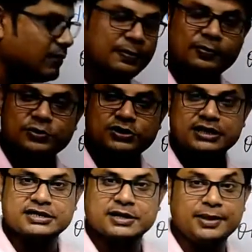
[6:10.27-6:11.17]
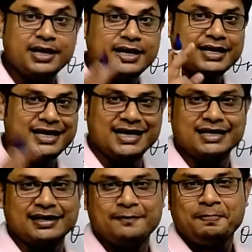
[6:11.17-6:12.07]
লিখতে হবে প্রিপোজিশন হিসাবে
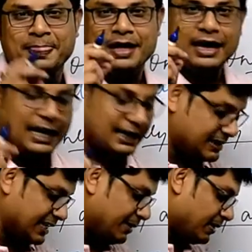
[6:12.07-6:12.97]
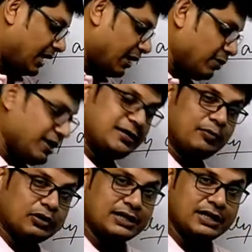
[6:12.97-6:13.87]
ইন আচ্ছা এবার আরও
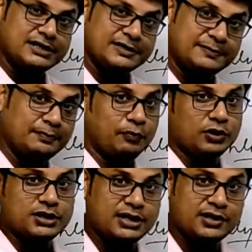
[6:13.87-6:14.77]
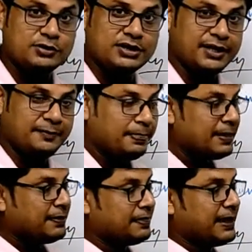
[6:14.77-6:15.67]
একটি মজা আছে মজাটা
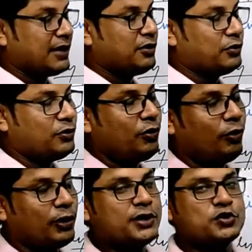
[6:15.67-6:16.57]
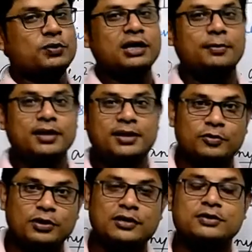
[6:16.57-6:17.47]
কোথায় দেখো অনেক সময়
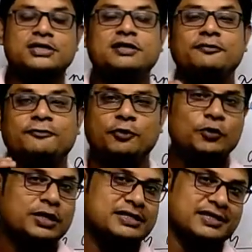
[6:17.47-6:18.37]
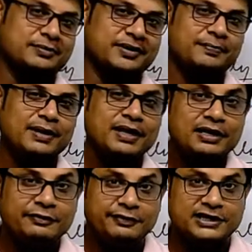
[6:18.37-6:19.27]
আমরা বলি হচ্ছে ফ্লোর হিসাবে
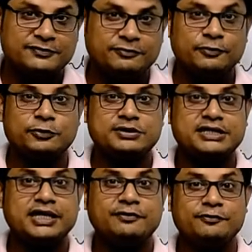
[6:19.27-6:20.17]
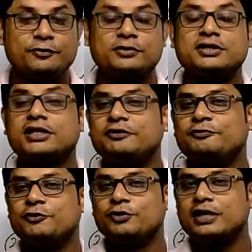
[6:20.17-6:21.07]
ফার্স্ট ফ্লোর সেকেন্ড ফ্লোর
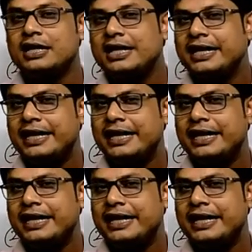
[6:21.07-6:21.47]
থার্ড ফ্লোর